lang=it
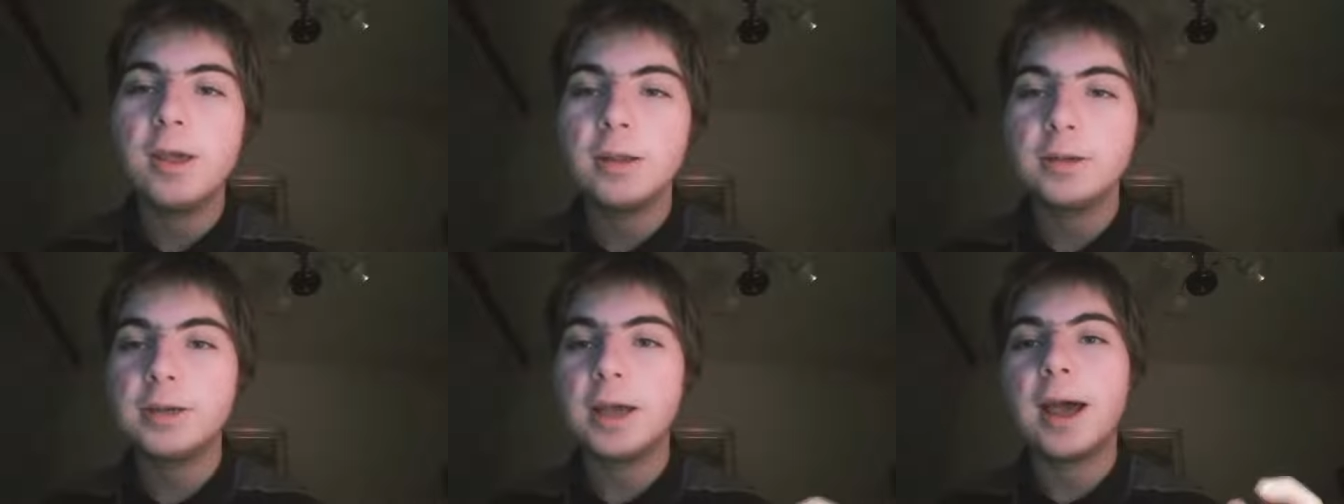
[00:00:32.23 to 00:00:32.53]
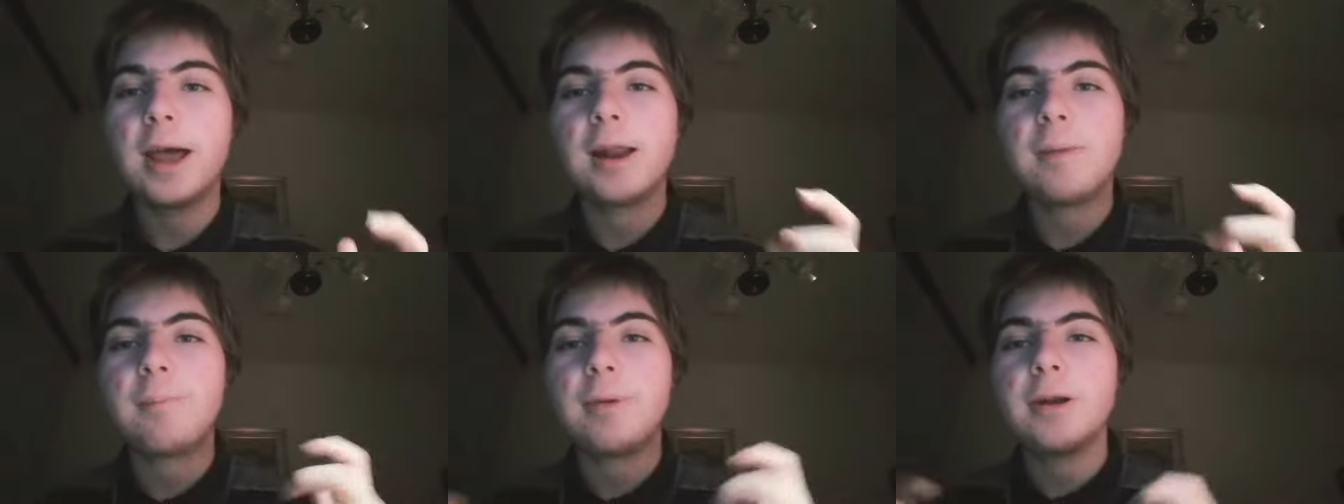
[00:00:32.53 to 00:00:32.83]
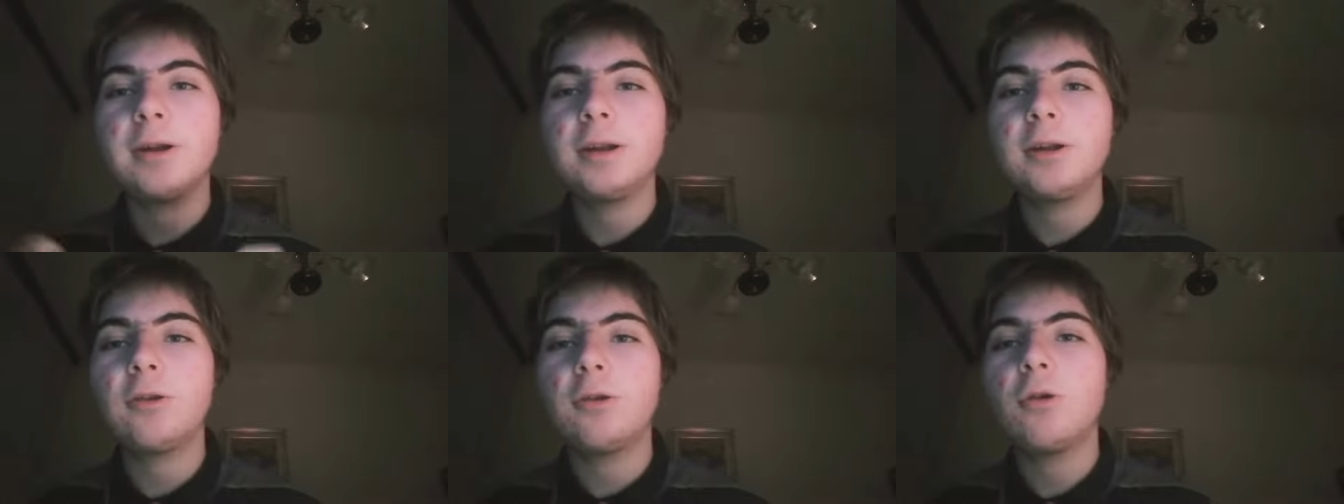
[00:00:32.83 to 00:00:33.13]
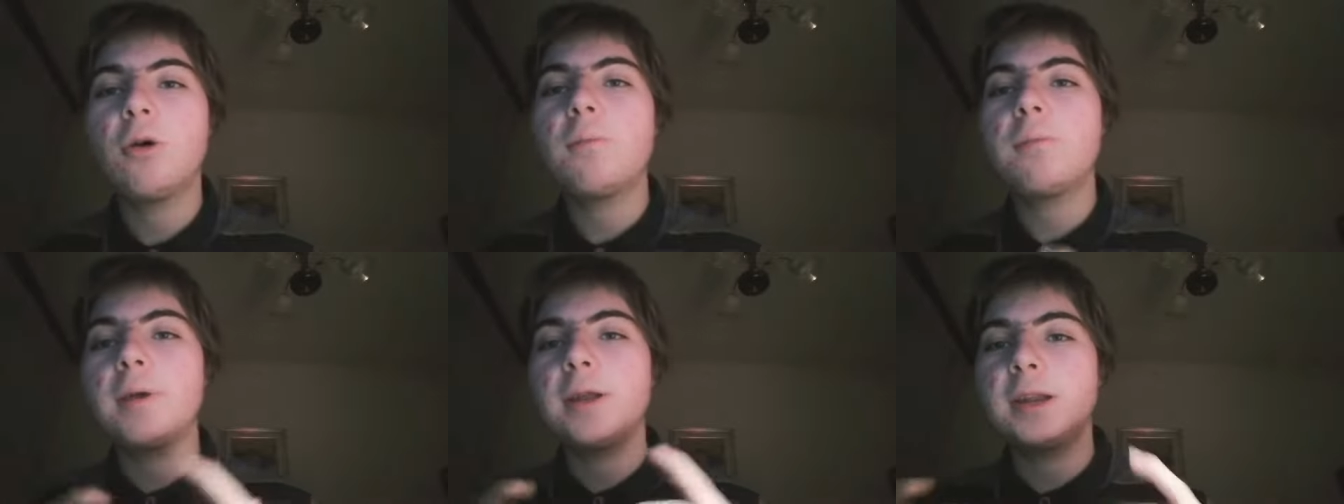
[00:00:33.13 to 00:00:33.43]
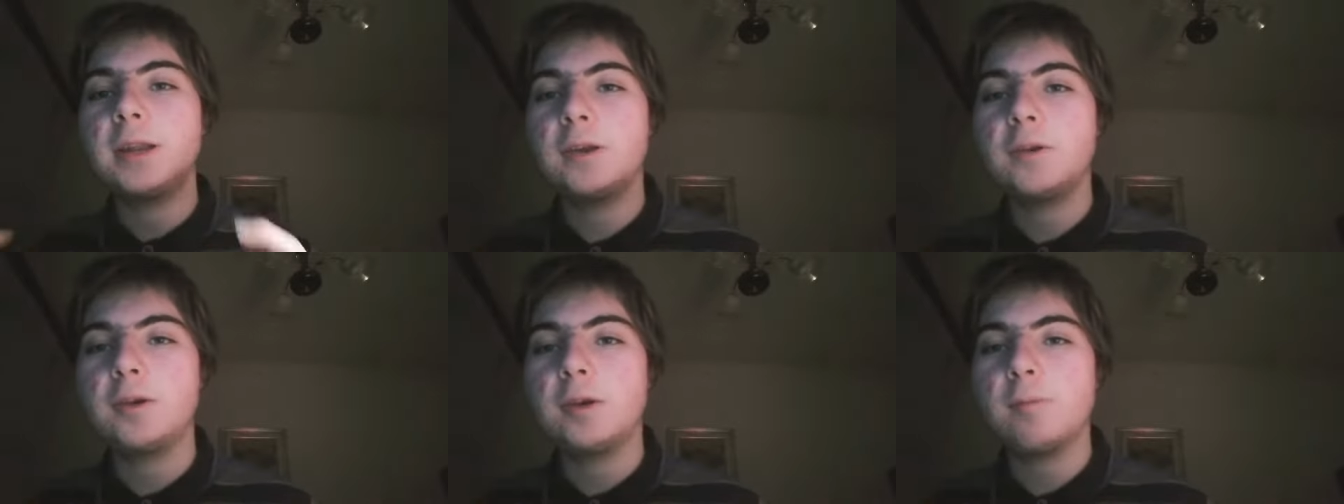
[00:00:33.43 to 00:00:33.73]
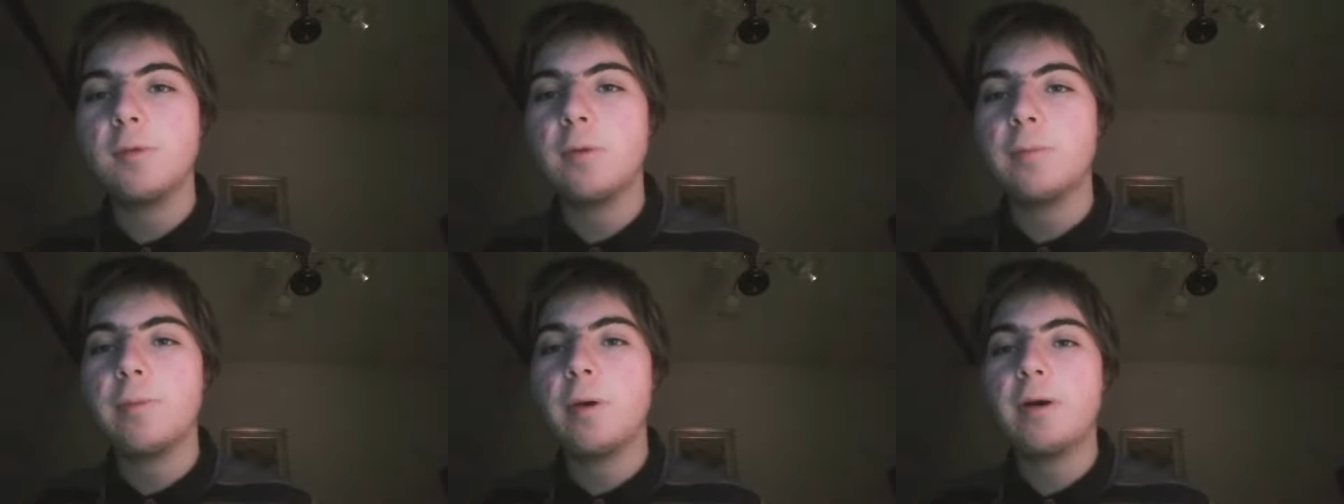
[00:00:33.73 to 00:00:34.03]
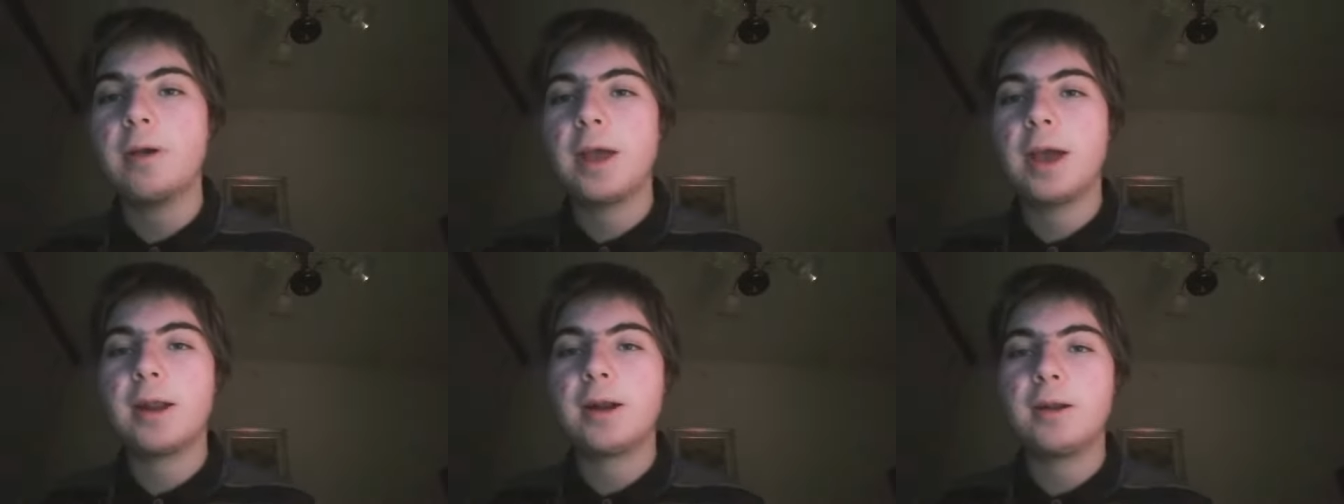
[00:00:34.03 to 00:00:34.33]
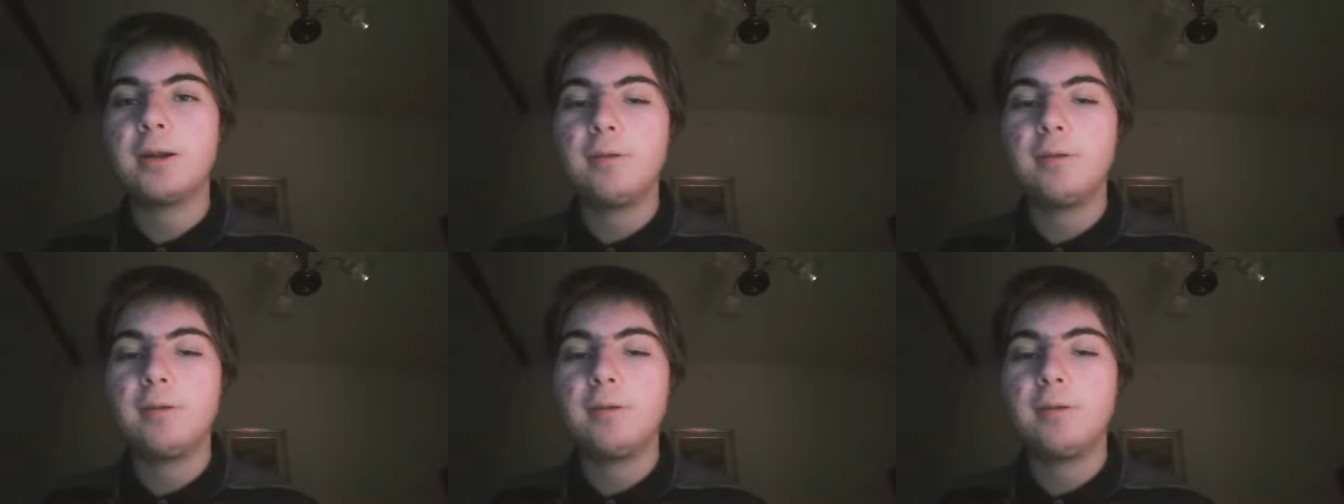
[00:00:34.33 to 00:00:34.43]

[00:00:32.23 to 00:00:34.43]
cioè era partito non benissimo, poi era